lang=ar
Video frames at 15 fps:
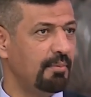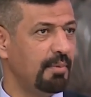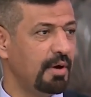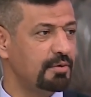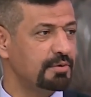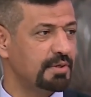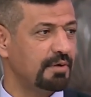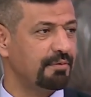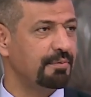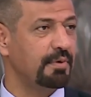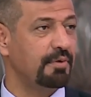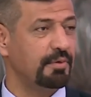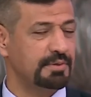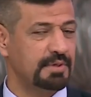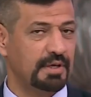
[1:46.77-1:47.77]
وما يصرف
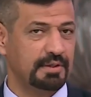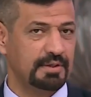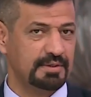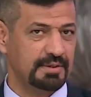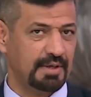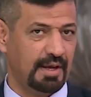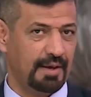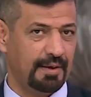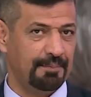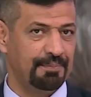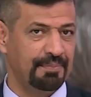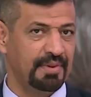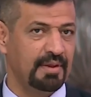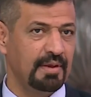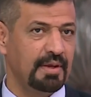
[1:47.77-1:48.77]
في وزارة الصحة
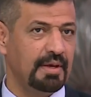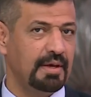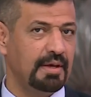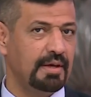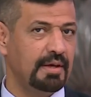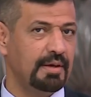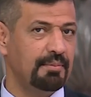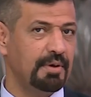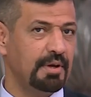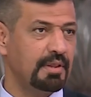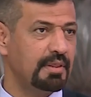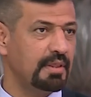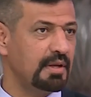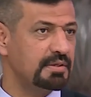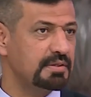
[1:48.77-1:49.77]
آه، مرض
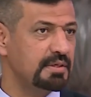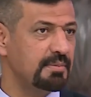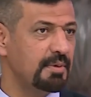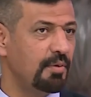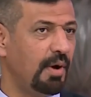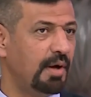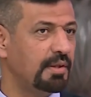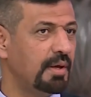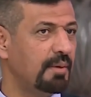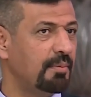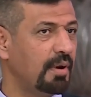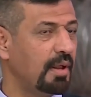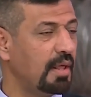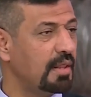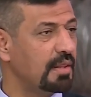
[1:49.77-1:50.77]
الثلاسيميا واحد
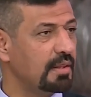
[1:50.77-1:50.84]
أمراض